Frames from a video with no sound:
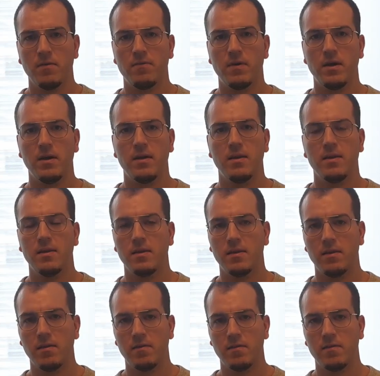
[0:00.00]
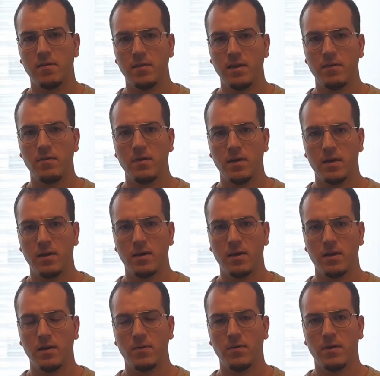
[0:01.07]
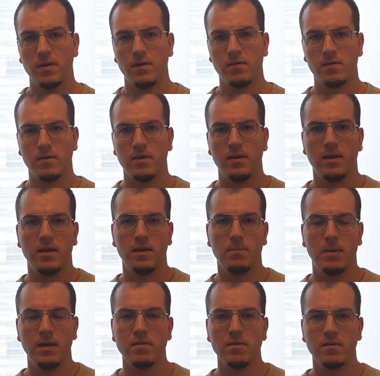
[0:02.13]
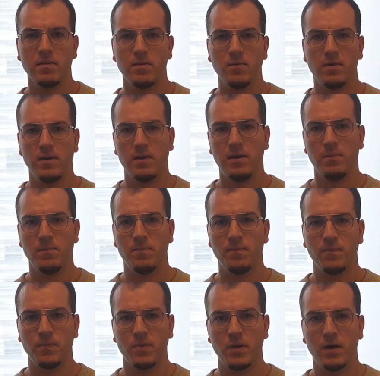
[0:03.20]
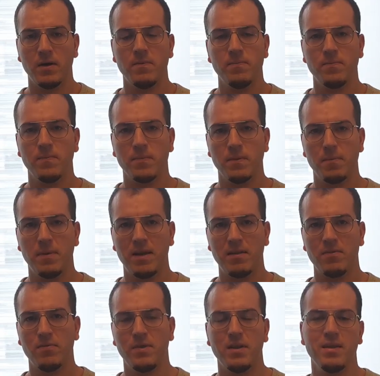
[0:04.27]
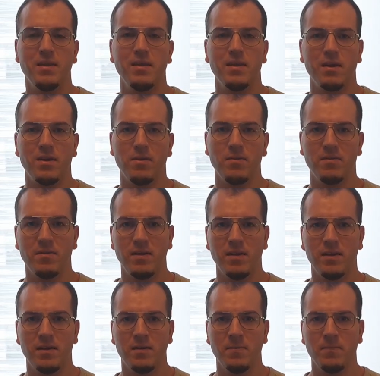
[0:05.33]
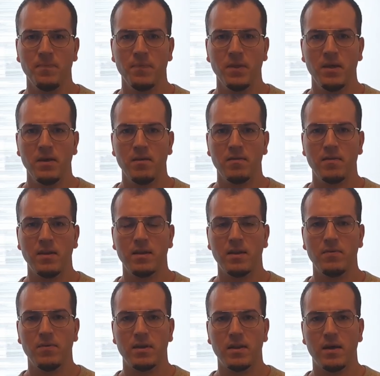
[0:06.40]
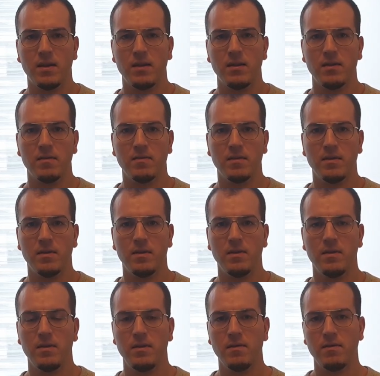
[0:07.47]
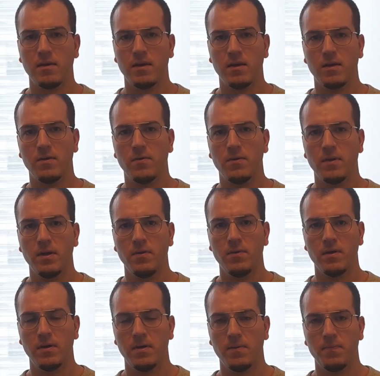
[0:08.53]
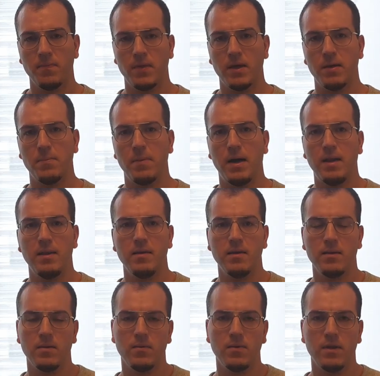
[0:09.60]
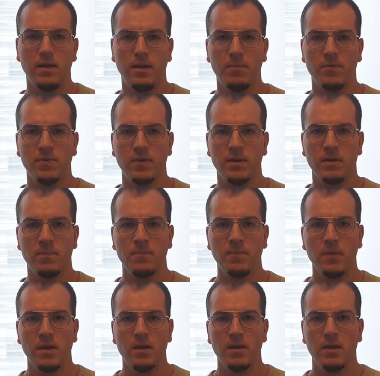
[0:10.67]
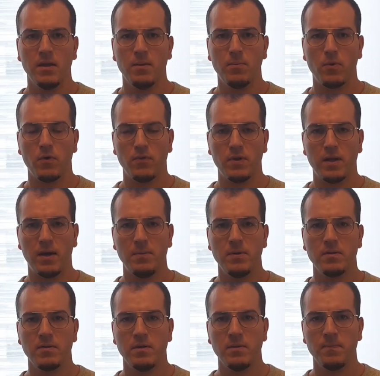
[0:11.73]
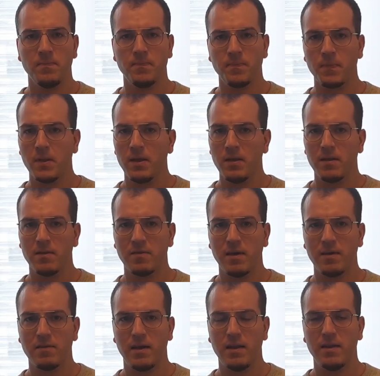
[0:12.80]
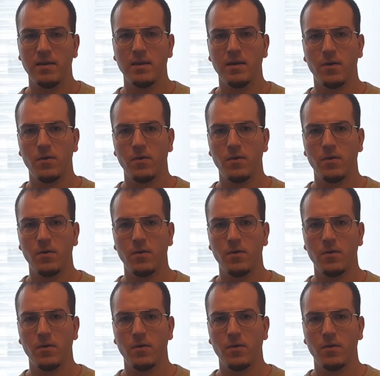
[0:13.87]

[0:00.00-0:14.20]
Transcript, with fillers: weil das die äh, Kategorie ist, in der die meisten Unternehmen ja, Platz finden, die ich analysiere. Es liegt einfach daran, dass in dieser Kategorie ähm, alle Unternehmen sind, die profitabel sind. Das heißt, alle, die